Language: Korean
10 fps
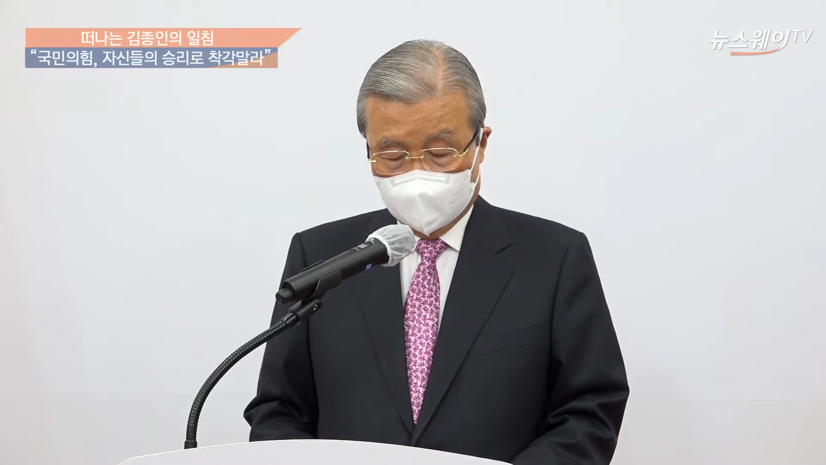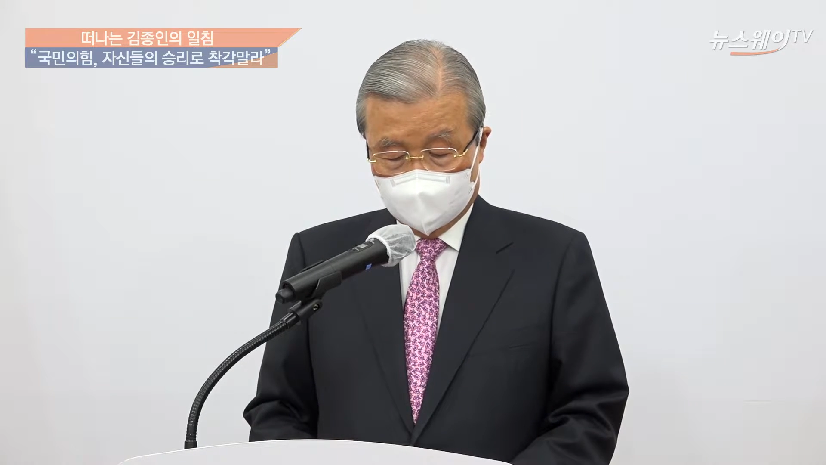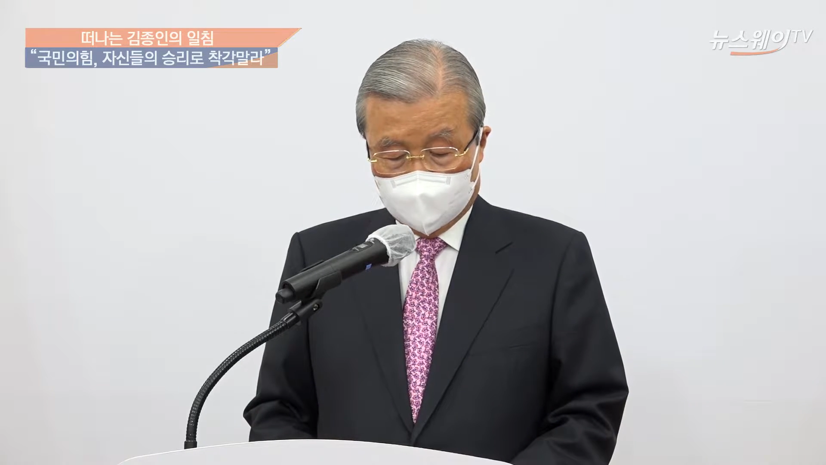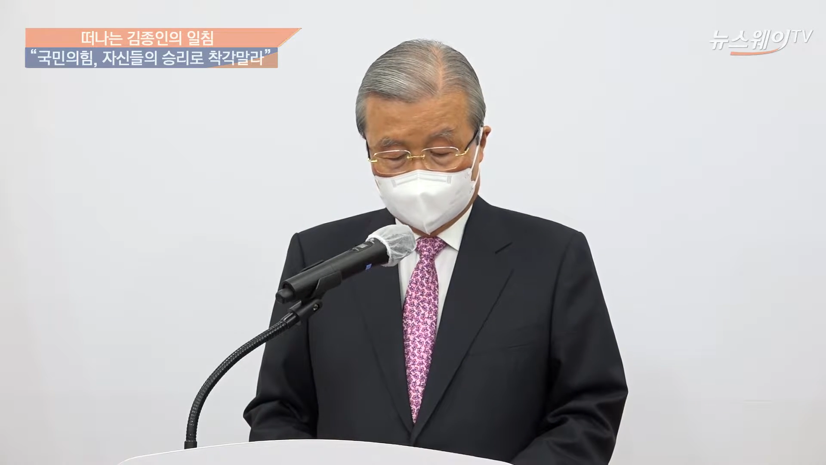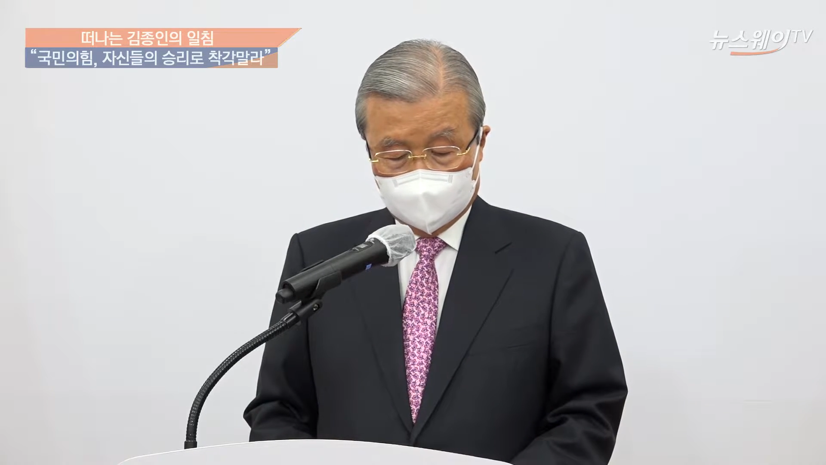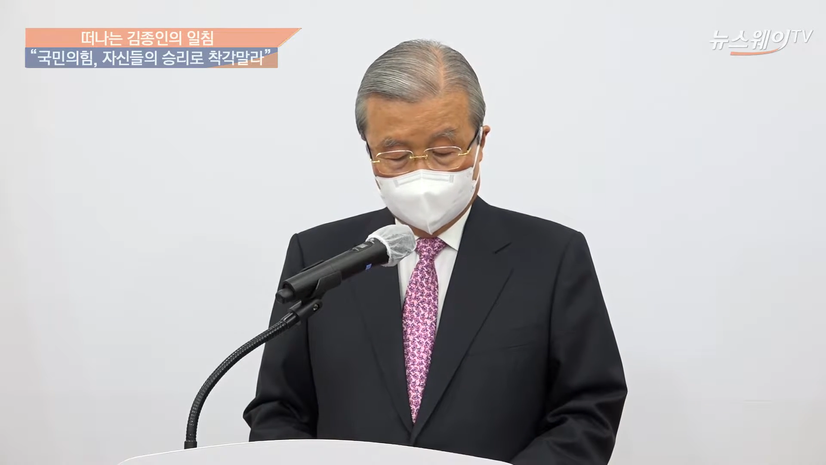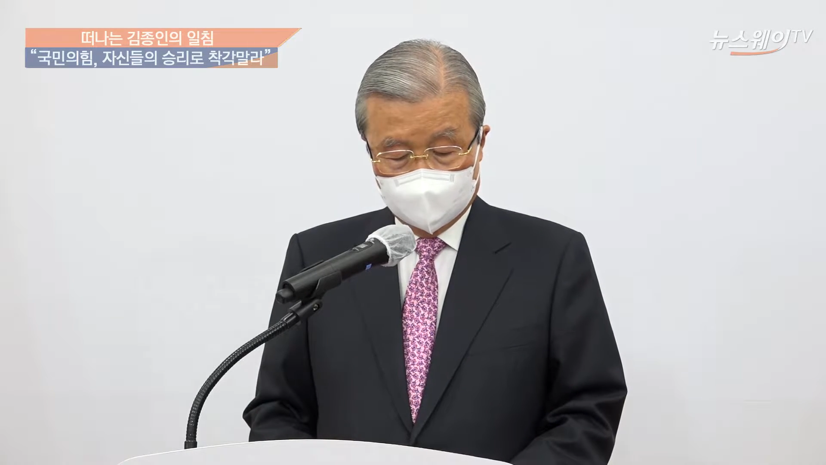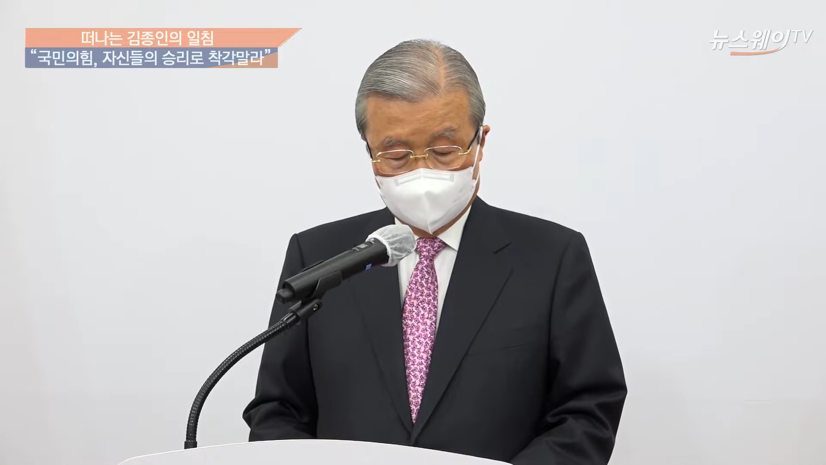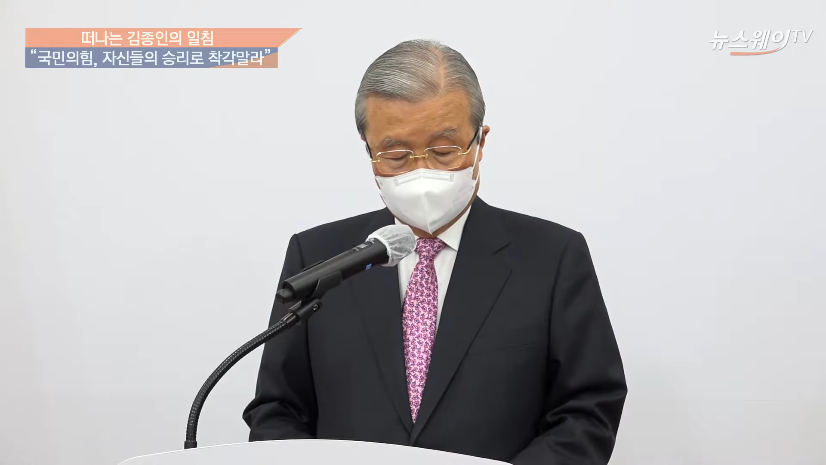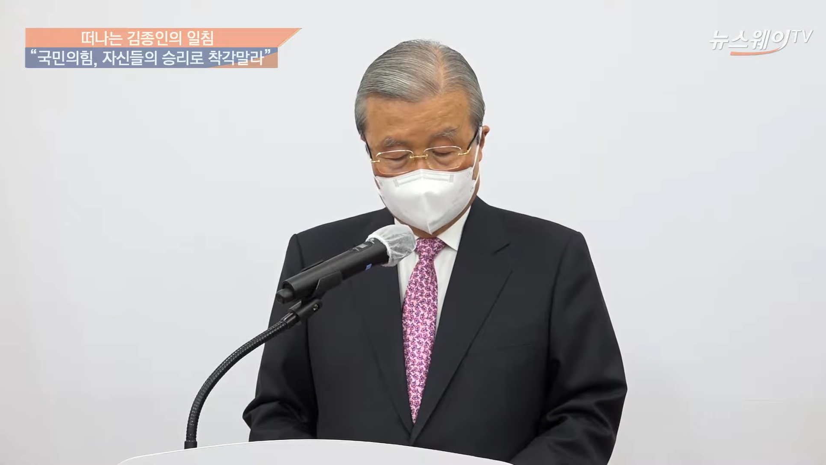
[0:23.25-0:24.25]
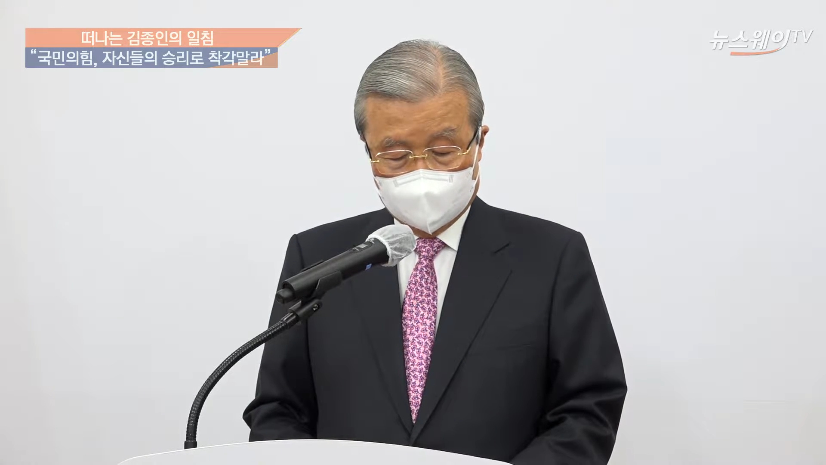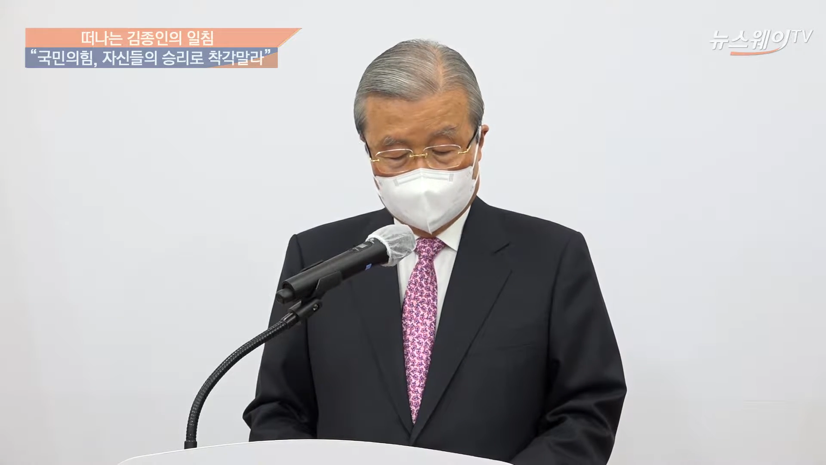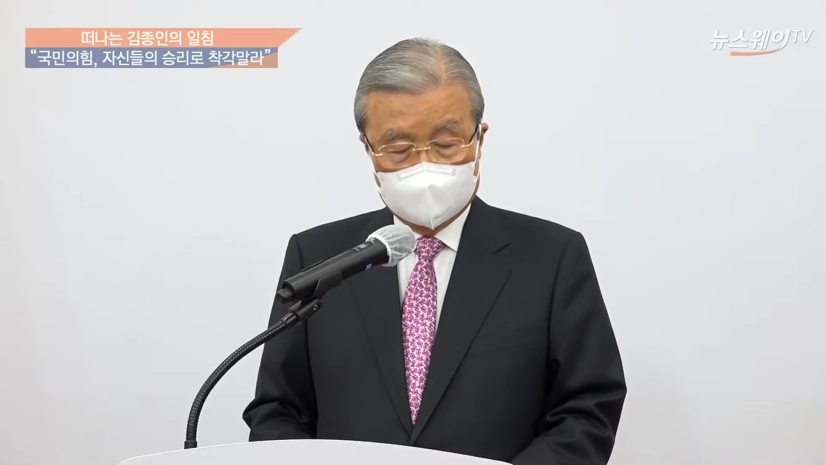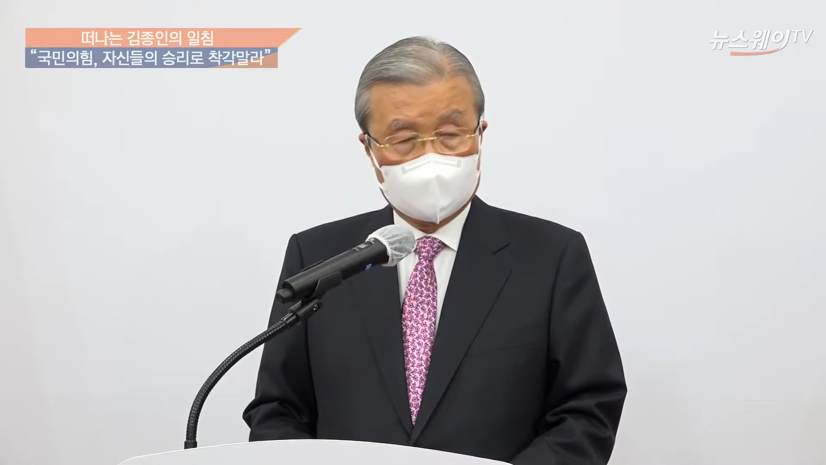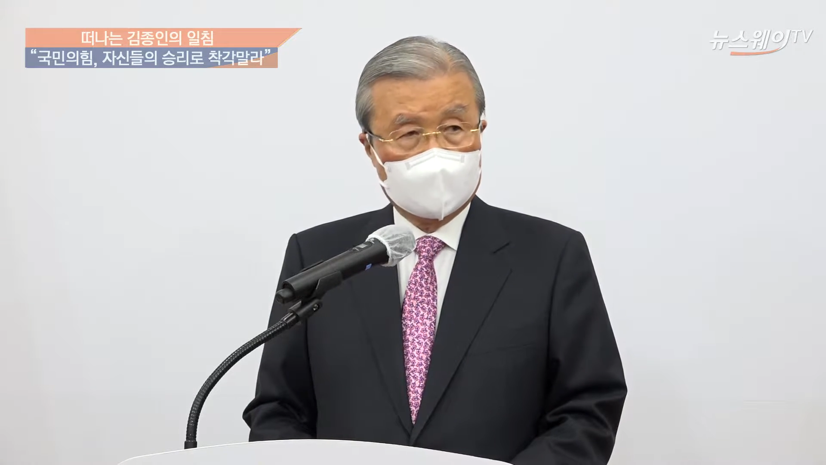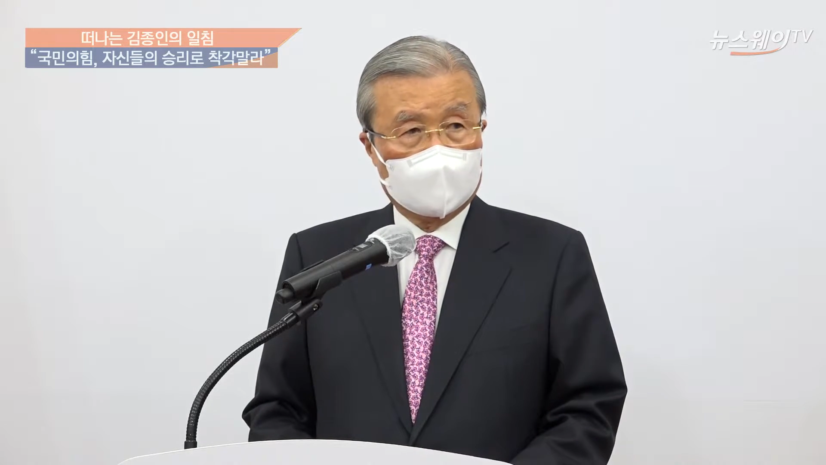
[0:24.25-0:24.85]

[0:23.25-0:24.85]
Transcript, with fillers: 박형준 후보가